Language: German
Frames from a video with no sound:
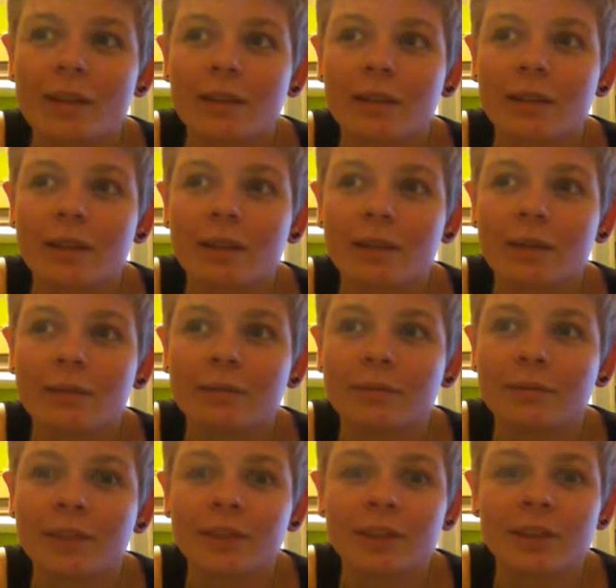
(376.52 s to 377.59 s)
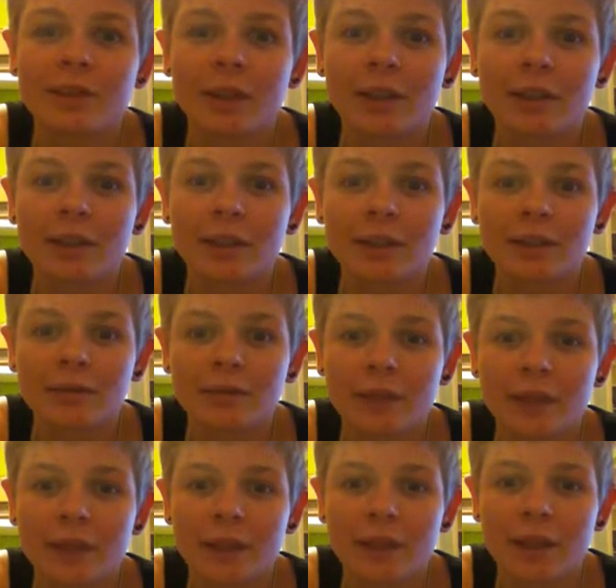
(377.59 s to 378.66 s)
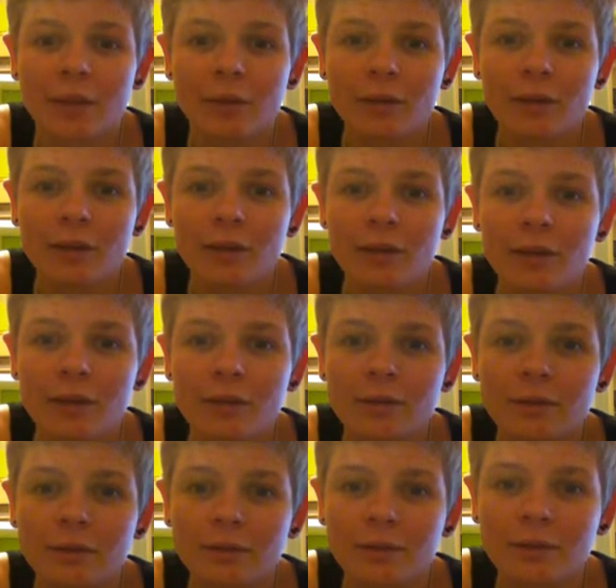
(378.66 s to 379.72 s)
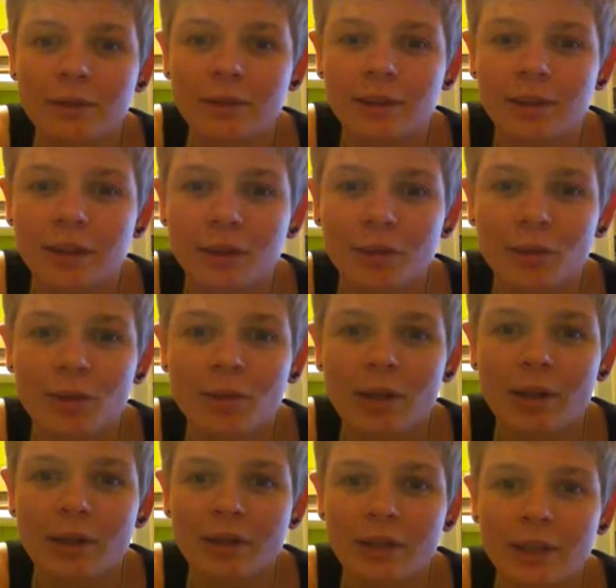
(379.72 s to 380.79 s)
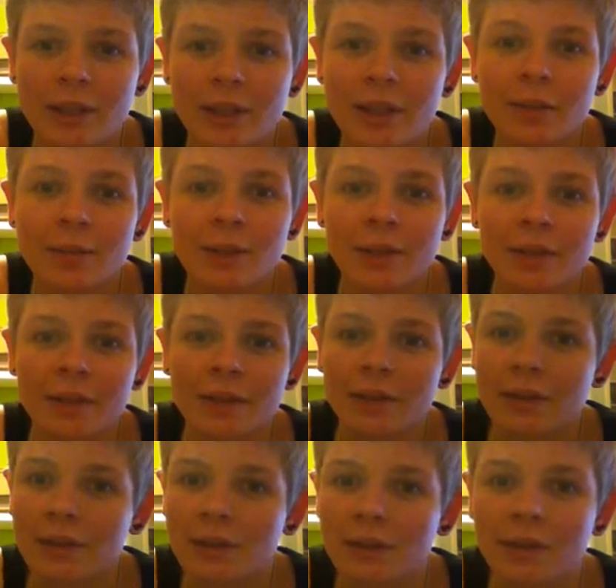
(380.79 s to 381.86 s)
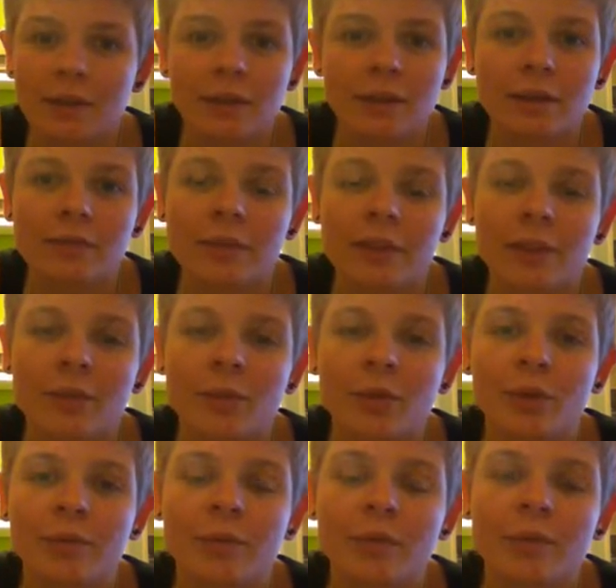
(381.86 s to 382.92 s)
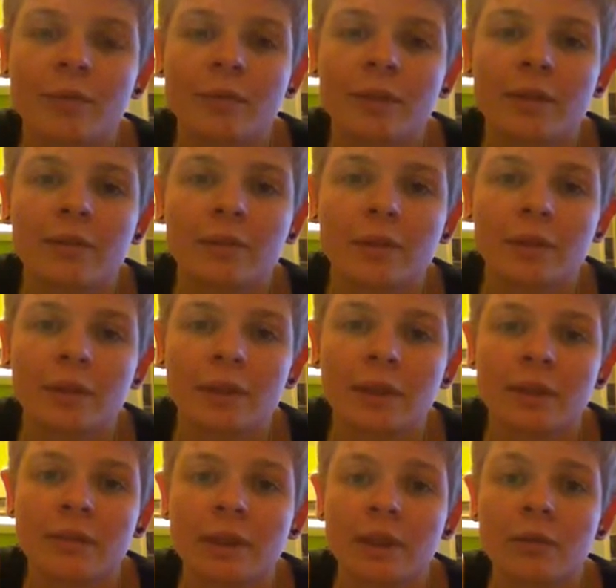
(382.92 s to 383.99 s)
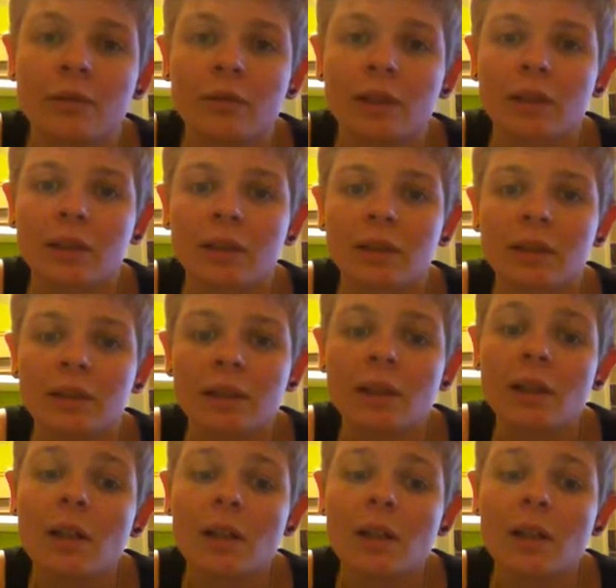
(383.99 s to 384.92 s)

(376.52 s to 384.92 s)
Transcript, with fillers: ja, wie es jetzt weitergeht, weiß ich auch nicht genau ich lasse mich überraschen. Ich denke mal, dass ich dann irgendwann jetzt Post bekommen werde von den jeweiligen Gutachtern,